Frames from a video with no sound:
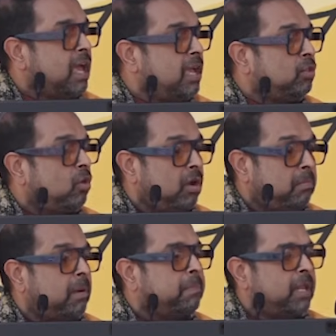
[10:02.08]
में लेके आए
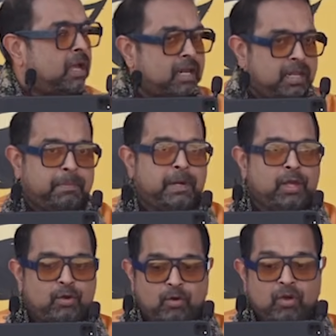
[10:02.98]
तो हम अपने अगले
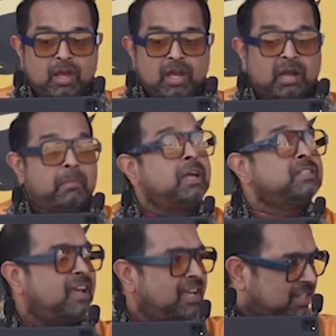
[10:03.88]
पीढ़ी को
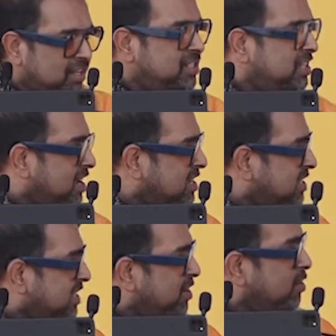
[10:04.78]
खमाज का एक दृश्य
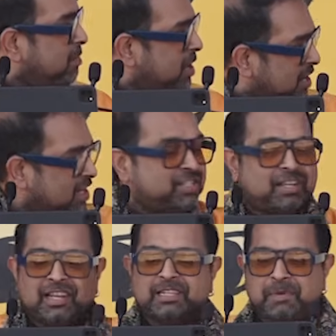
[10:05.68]
दिखा सकते हैं और हमारा
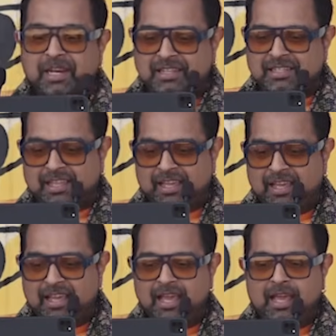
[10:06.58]
कल्चर एक्सप्लेन कर
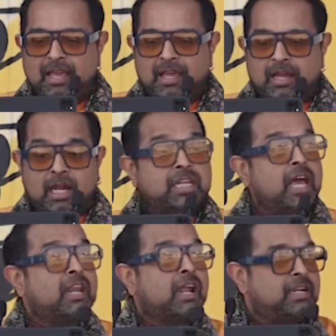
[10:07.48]
सकते हैं
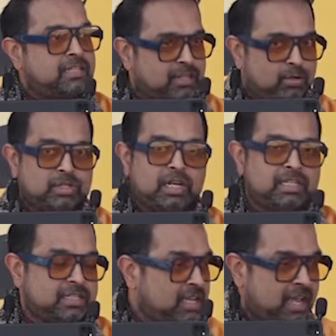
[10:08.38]
कटियार कालजात
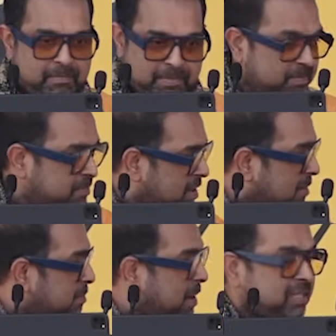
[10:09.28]
घुसली जैसे आपने
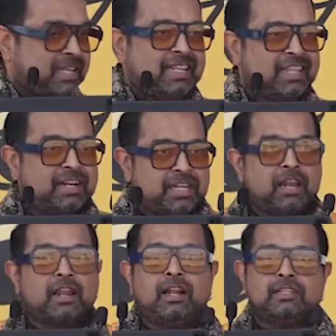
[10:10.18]
अब बात कर रहे थे
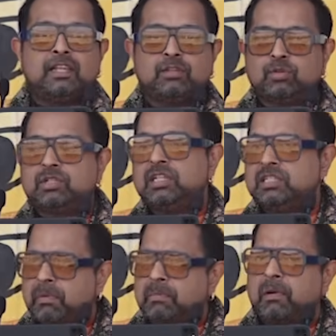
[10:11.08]
कटियार कालजात
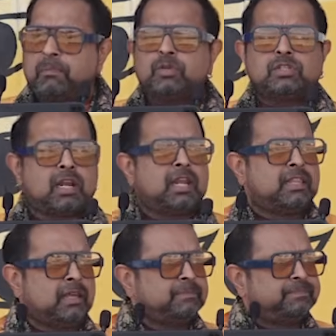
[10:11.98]
घुसली जब हम कंपोज
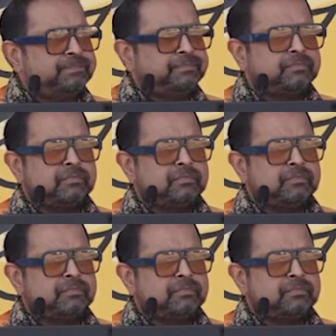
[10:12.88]
कर रहे थे